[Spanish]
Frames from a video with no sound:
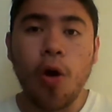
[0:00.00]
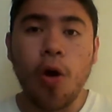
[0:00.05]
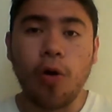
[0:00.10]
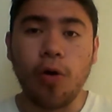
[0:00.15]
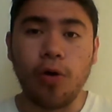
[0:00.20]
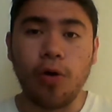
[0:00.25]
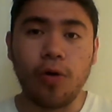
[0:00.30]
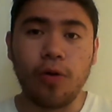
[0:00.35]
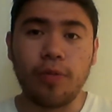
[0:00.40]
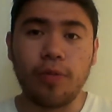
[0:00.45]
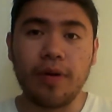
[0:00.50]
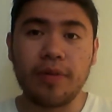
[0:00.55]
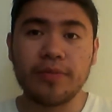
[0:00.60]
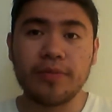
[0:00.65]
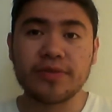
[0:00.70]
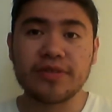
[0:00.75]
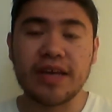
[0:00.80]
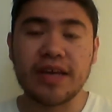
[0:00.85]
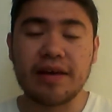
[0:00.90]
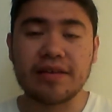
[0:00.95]
o
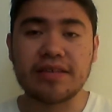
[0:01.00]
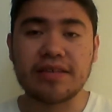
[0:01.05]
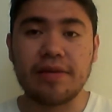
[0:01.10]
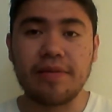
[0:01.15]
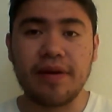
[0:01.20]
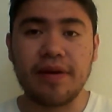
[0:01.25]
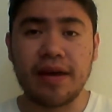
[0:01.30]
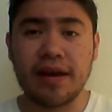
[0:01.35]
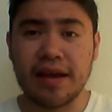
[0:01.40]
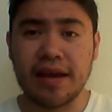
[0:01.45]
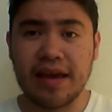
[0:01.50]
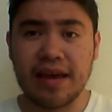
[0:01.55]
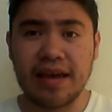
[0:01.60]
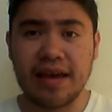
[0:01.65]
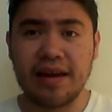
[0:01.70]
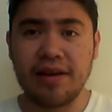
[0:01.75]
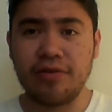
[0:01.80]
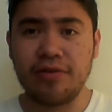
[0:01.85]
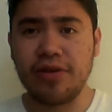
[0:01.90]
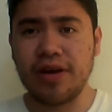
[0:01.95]
vamos a saber qué
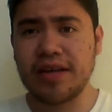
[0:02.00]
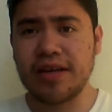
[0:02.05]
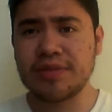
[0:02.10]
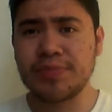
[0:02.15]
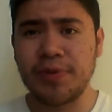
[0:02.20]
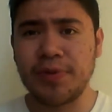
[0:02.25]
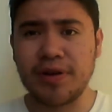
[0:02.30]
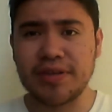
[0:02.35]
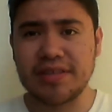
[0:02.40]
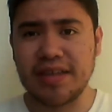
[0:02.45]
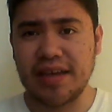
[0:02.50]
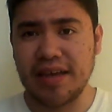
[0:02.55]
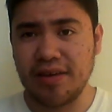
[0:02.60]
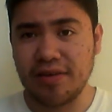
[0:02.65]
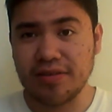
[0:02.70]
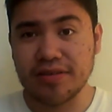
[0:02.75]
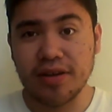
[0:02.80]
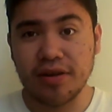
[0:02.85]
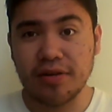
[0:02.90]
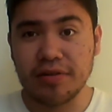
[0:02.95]
género es, pero hasta
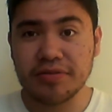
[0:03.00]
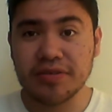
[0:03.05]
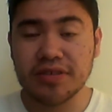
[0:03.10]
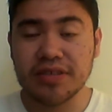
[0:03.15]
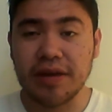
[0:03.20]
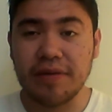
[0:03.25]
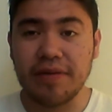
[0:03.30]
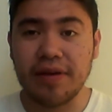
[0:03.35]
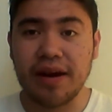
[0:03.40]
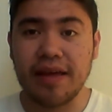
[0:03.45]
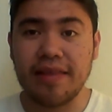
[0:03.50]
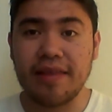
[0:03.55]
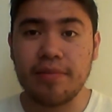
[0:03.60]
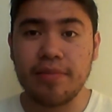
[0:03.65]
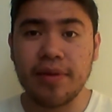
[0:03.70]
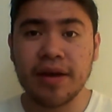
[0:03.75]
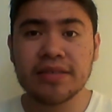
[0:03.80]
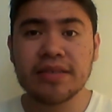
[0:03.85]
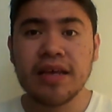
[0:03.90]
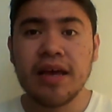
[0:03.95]
ahí, o sea, no vamos a saber
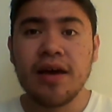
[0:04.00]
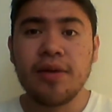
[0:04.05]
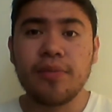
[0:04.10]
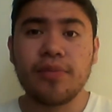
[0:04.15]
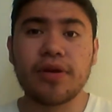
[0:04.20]
nada más,